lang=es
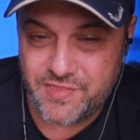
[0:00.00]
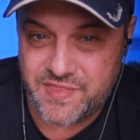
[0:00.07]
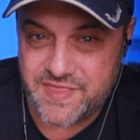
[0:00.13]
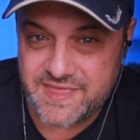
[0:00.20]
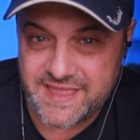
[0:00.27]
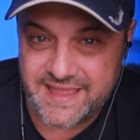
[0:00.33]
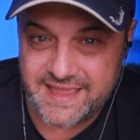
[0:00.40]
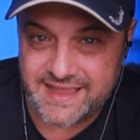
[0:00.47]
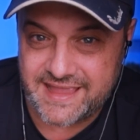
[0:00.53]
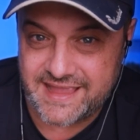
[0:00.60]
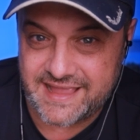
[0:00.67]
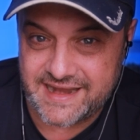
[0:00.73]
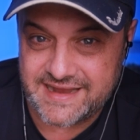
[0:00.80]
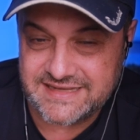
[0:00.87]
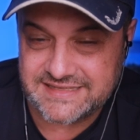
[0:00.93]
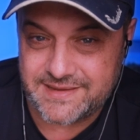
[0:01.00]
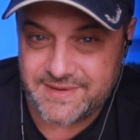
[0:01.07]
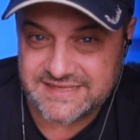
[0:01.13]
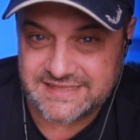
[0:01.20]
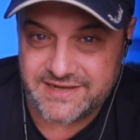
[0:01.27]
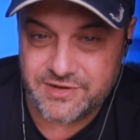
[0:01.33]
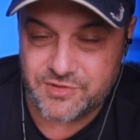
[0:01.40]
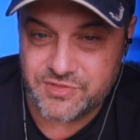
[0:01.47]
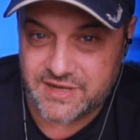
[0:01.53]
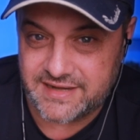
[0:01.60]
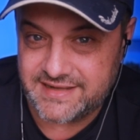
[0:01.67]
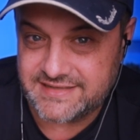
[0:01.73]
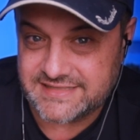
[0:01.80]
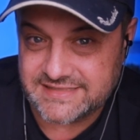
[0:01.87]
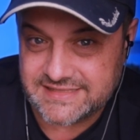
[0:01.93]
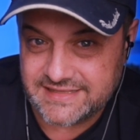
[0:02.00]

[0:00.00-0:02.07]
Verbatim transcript: 11 que creéis que va a salir contra el Elche